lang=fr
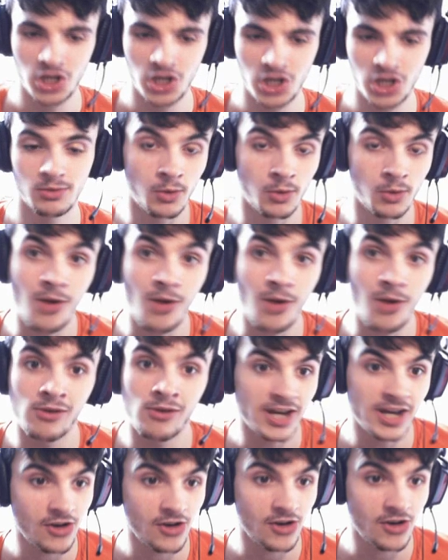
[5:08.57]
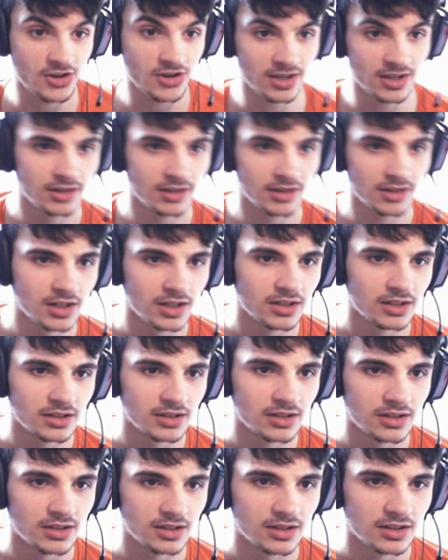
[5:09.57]
au moins on voyage, hein, c'est...
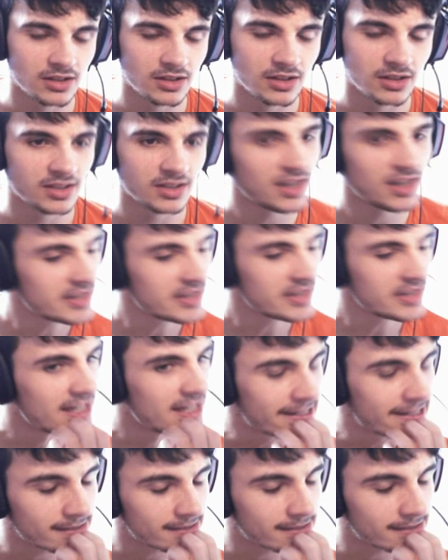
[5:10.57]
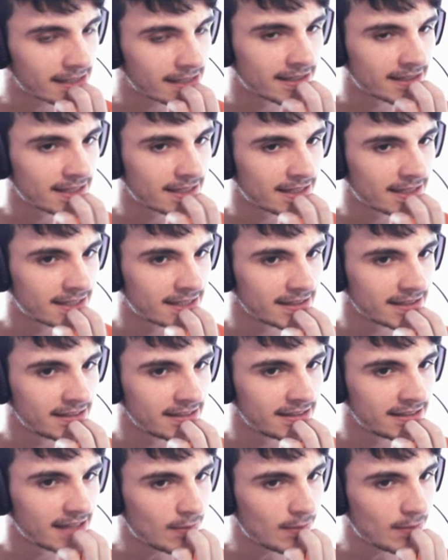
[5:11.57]
Qu'est-ce qu'il a sur la tête C'est une
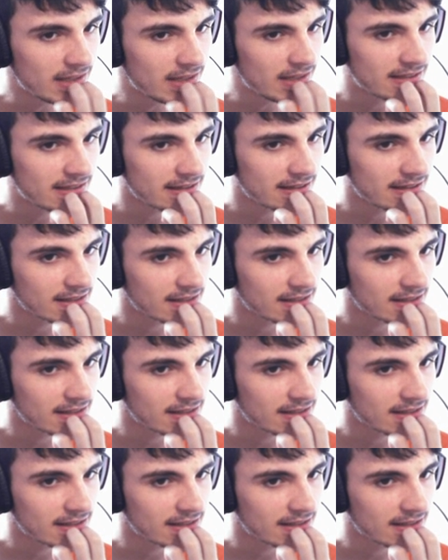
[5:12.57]
dynamite, ça